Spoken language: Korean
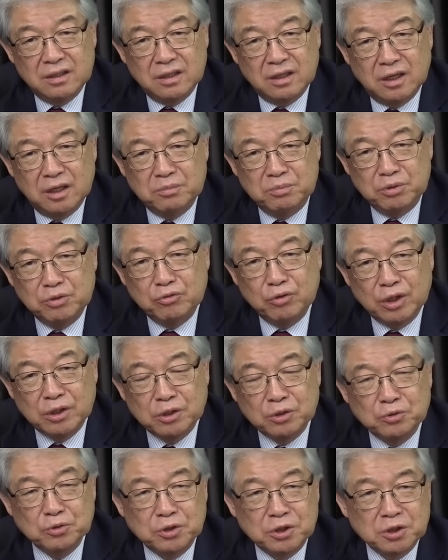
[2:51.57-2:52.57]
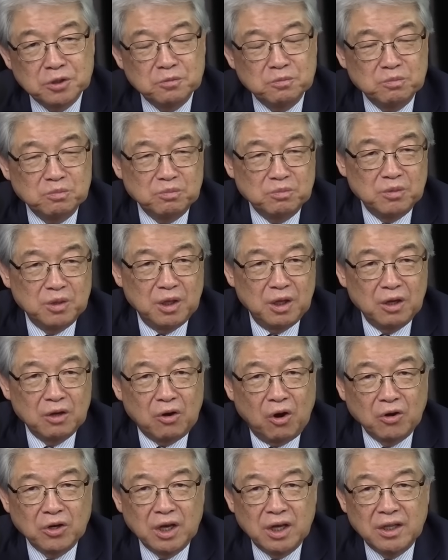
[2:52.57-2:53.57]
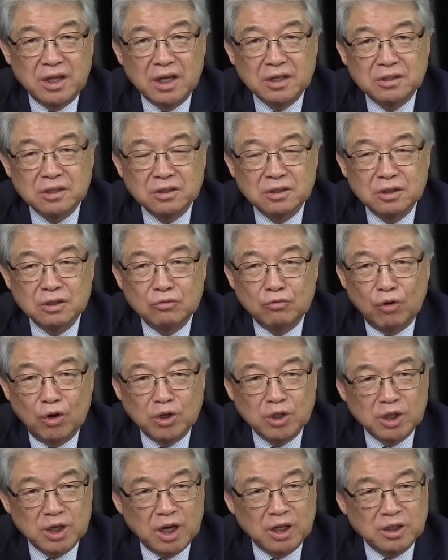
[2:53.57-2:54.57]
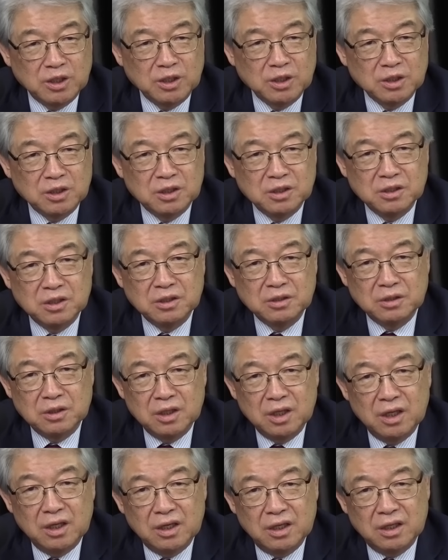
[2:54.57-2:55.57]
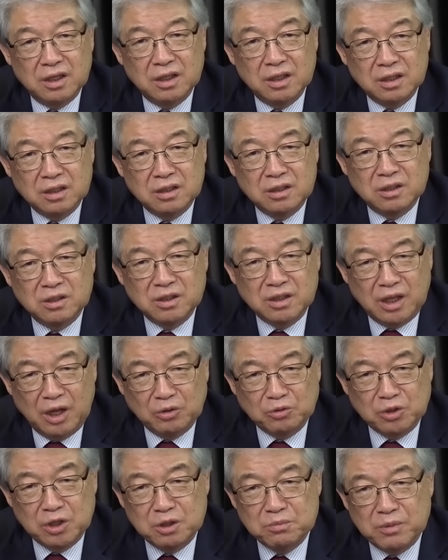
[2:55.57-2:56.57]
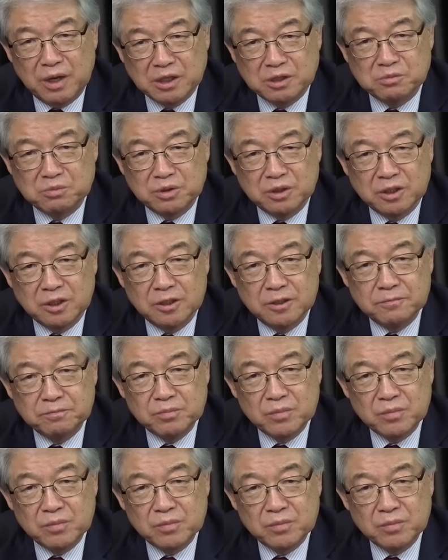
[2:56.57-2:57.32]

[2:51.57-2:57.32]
아, 미국에서도 지금 거기에 대해서 그 워닝하는 그 이, 그런 내용들이 많습니다.